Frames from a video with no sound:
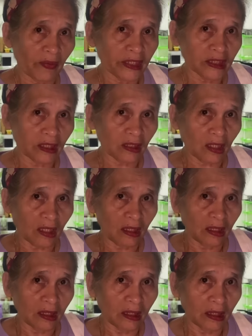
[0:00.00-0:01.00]
pinapawisan ka,
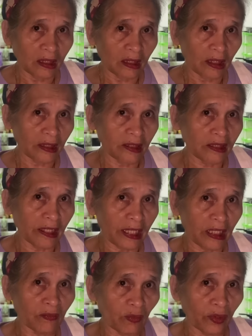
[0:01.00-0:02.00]

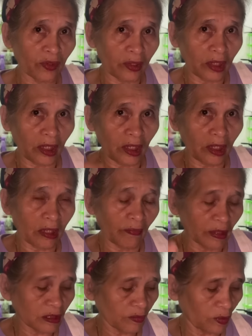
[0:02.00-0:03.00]
i-drain mo yun,
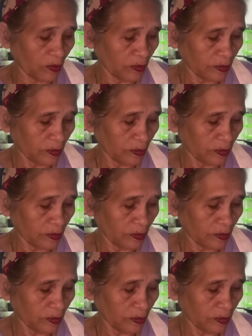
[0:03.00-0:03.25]
ilabas mo.